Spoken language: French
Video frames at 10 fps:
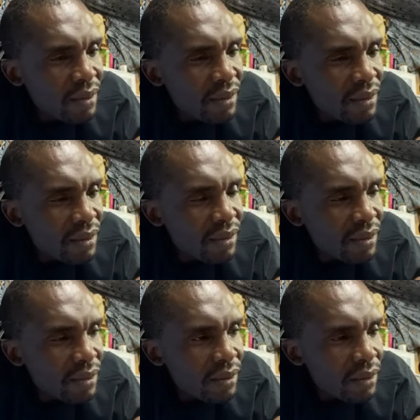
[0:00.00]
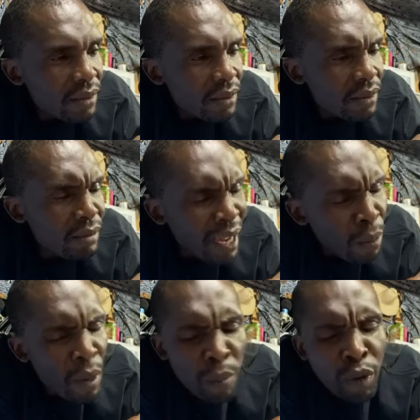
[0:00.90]
Un ami. Mais,
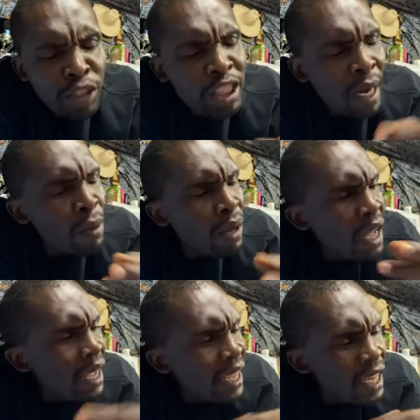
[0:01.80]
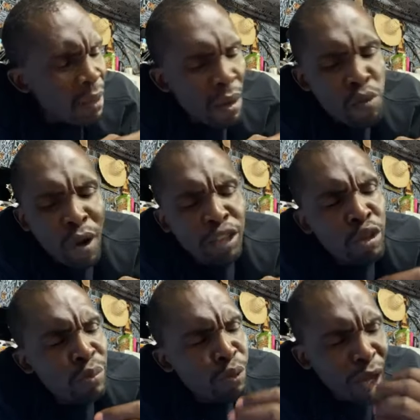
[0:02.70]
pourquoi tu t'en pourquoi
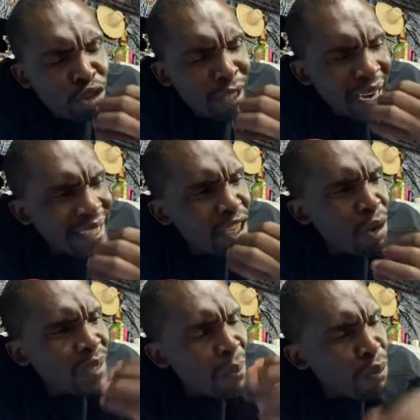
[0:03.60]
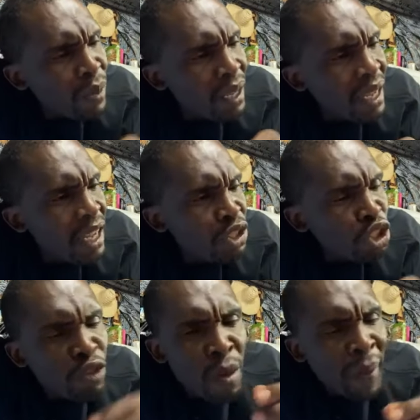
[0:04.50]
tu, pourquoi tu ralentis comme ça pour, mais, Si
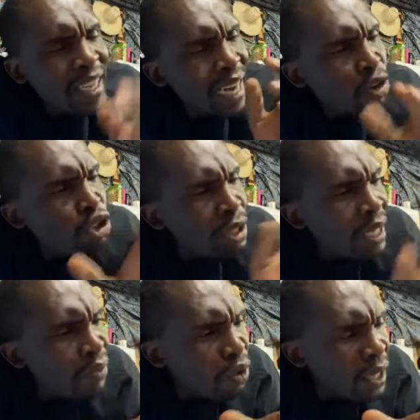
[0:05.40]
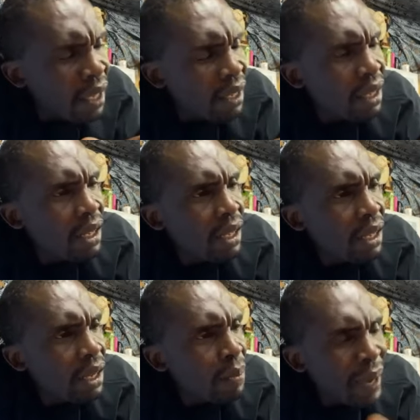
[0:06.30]
tu veux pas, il raccroche le téléphone. Hein?
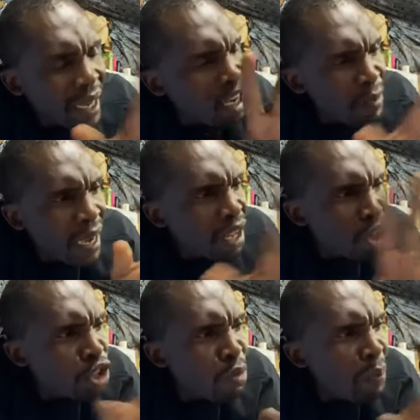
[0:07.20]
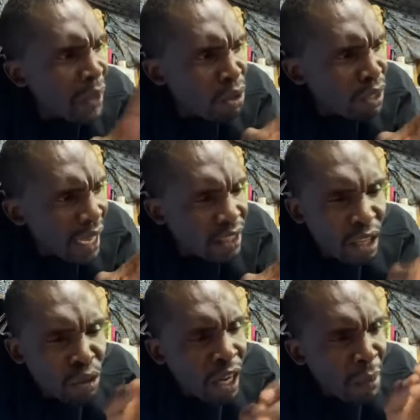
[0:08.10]
Parce que remarque que tu me perds le temps.
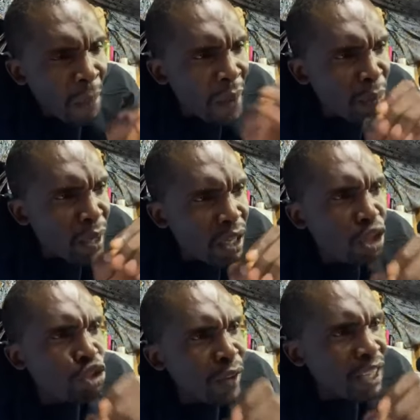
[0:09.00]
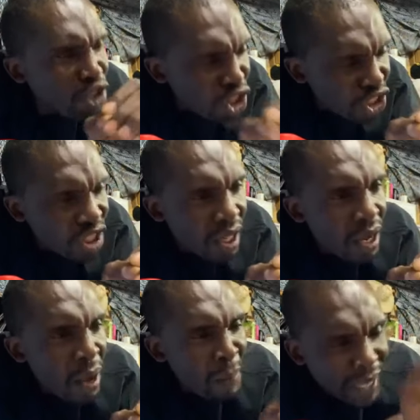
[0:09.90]
C'est toi qui m'appelles pour me dire que tu vas être riche.
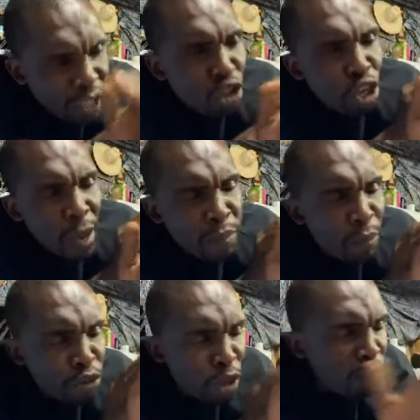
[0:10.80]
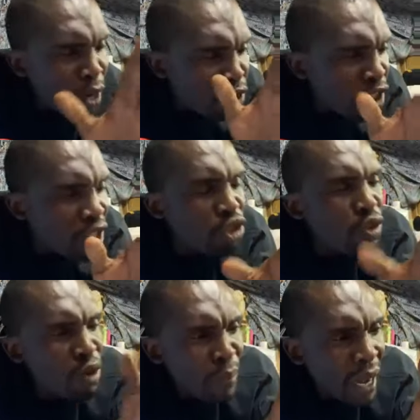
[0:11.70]
Maintenant, il te donne les propositions pour être riche, tu ne
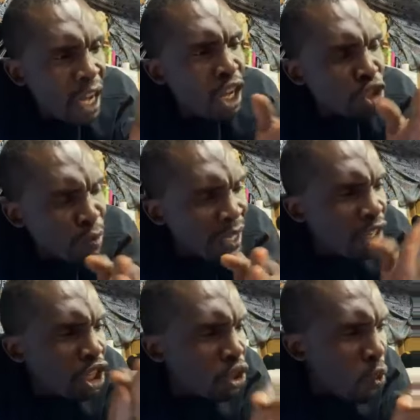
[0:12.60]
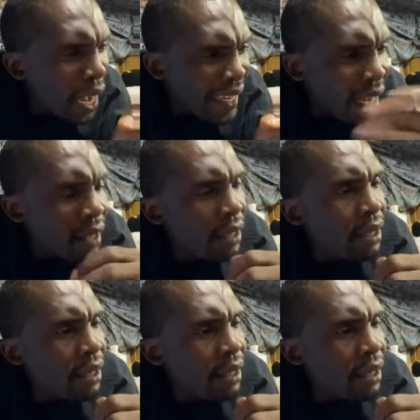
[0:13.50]
veux pas. Tu me dis que tu es au Ghana.